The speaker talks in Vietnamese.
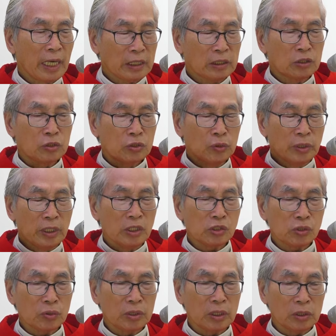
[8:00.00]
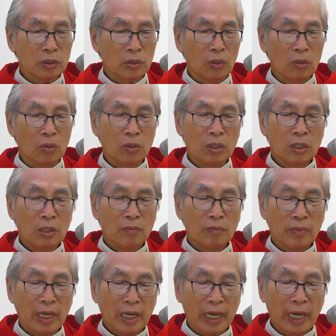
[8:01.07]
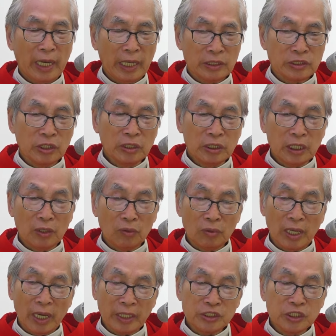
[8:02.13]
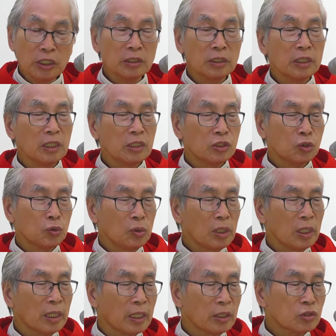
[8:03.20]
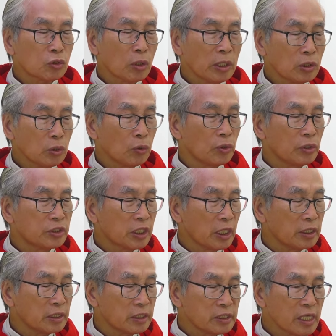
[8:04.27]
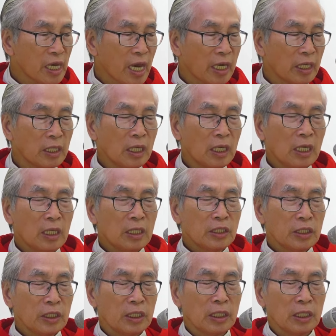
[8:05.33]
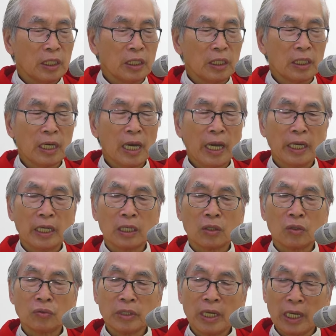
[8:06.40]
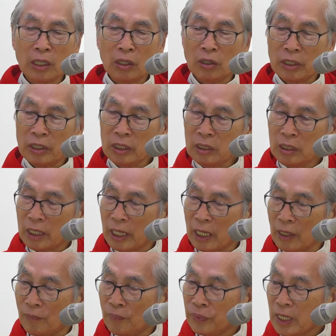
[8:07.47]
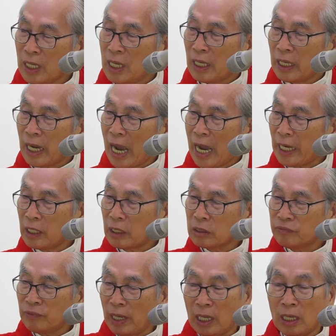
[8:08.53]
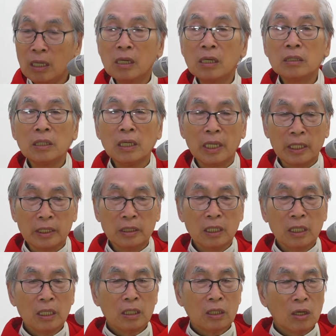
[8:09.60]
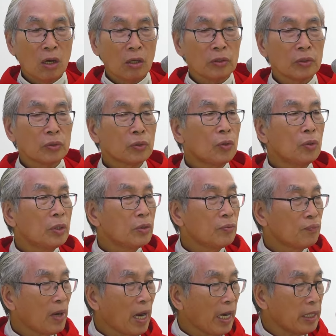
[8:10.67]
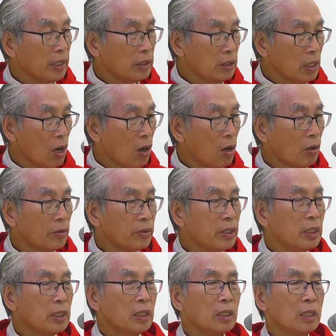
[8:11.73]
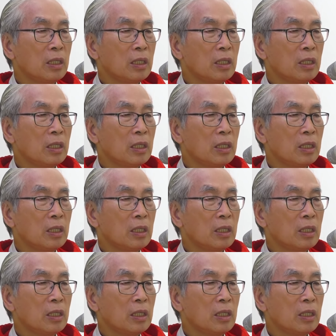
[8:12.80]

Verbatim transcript: đặt Chúa Giêsu Kitô mà Ngài đã giới thiệu là Chiên Thiên Chúa là đấng xóa tội trần gian thì Ngài cũng đã nói rằng Ngài phải lớn lên còn tôi phải nhỏ đi.